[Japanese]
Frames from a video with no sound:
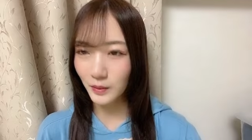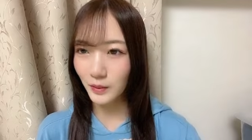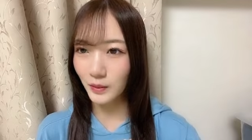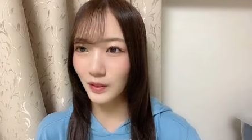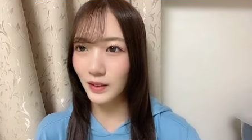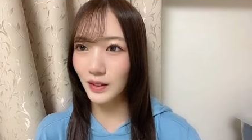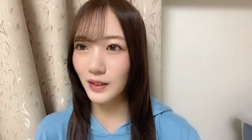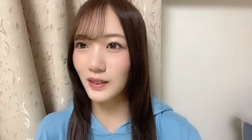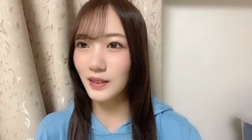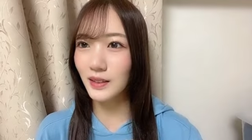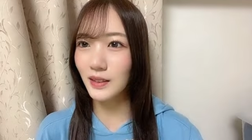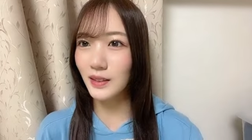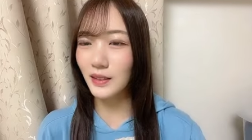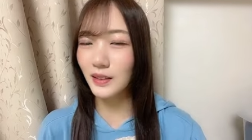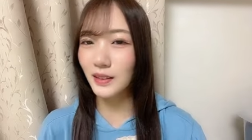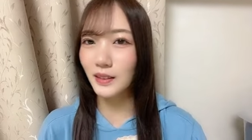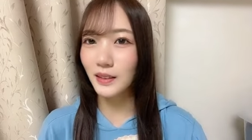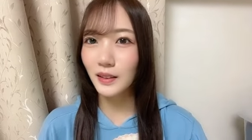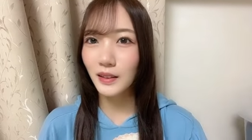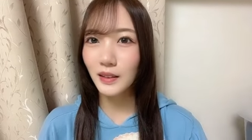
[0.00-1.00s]

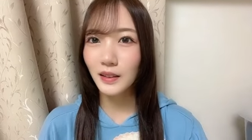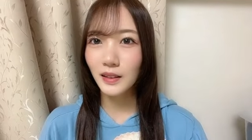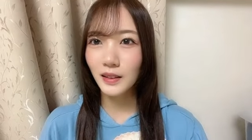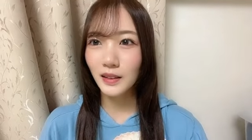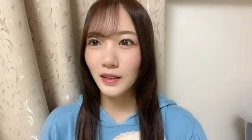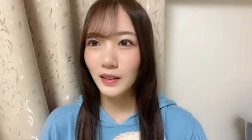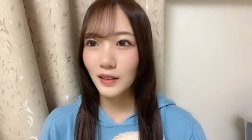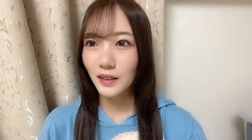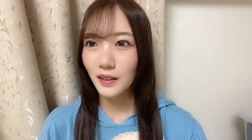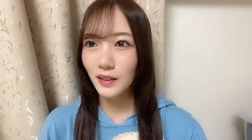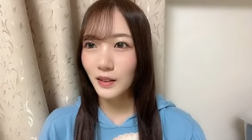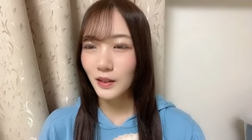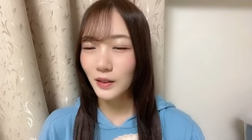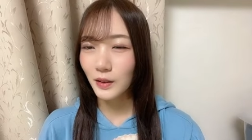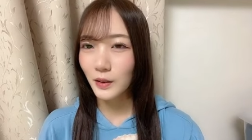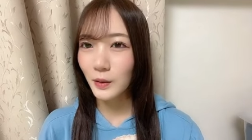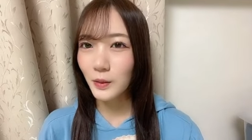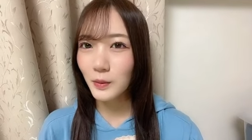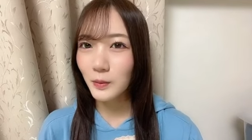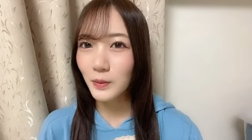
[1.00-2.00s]
私
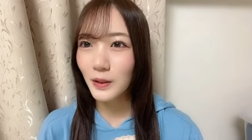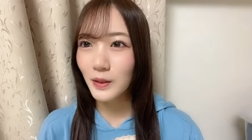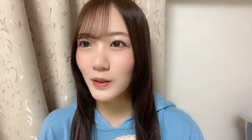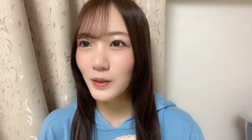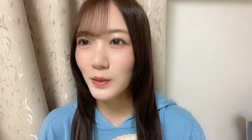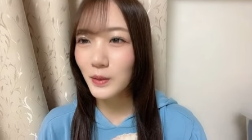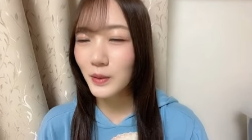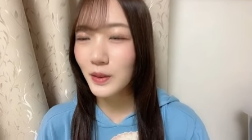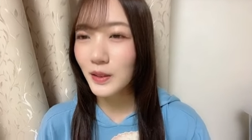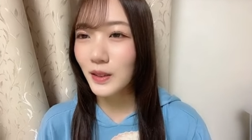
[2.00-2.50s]
4番走